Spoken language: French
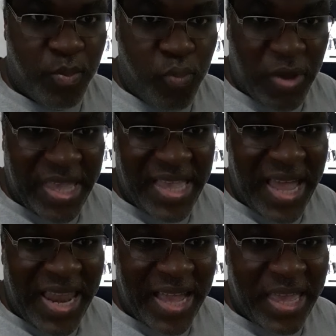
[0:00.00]
pour qu'il y
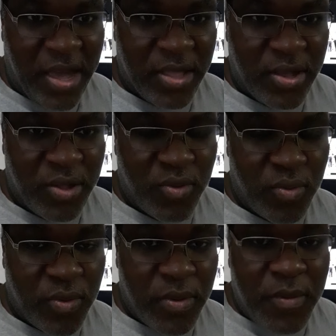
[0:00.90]
ait la guerre entre nous.
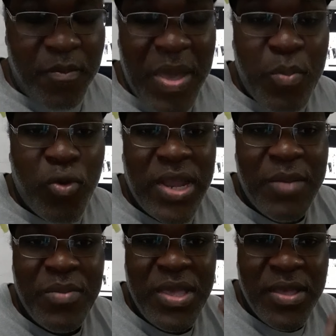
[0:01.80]
Mais mon
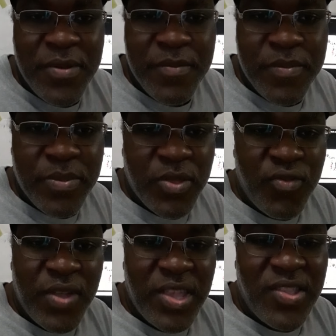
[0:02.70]
ami, je
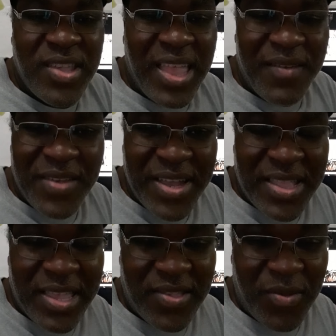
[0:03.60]
vais te dire la
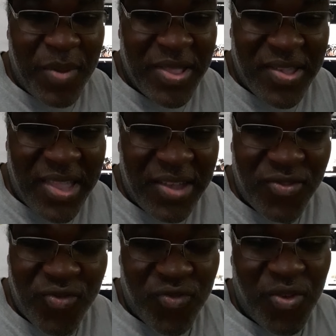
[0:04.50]
vérité, ces bandits-là,
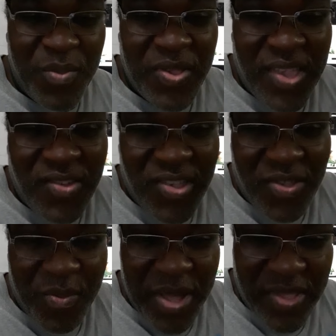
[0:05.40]
je message à
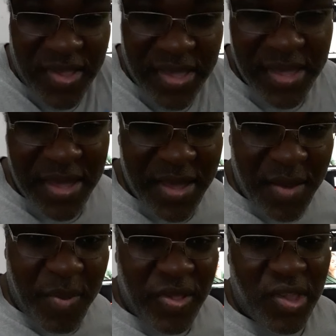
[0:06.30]
ces bandits.
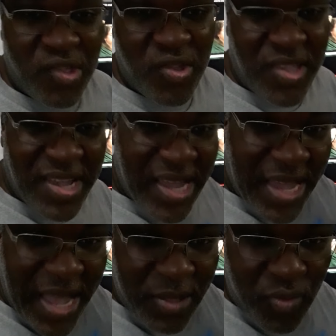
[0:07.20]
Parce que les autres, ils
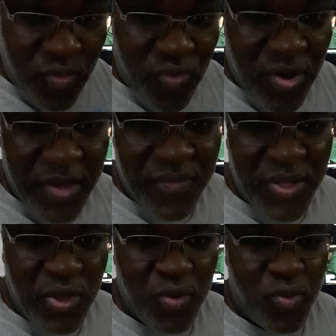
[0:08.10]
regardent toujours les
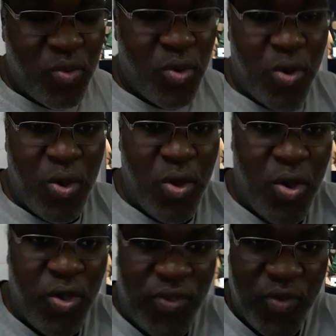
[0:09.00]
vidéos
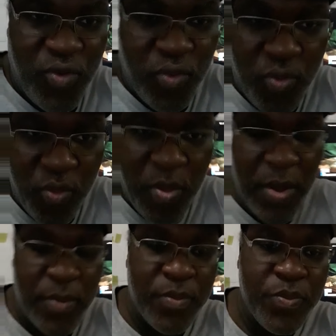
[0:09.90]
sur YouTube.
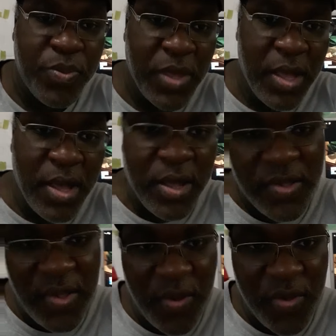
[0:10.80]

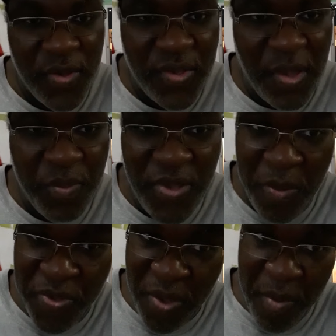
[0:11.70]
Ces,
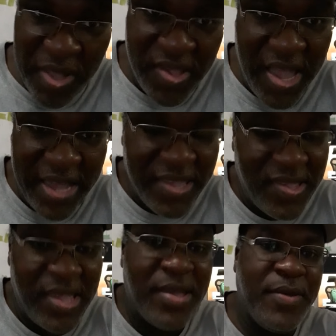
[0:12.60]
ces, bandits
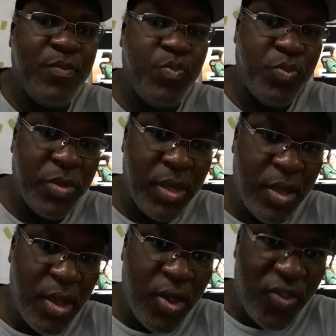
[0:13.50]
haïtiens.
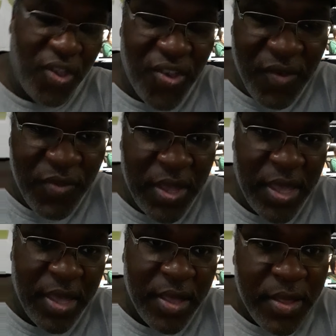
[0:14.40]
Ces chefs de
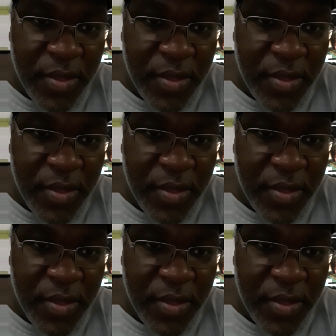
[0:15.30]
gang.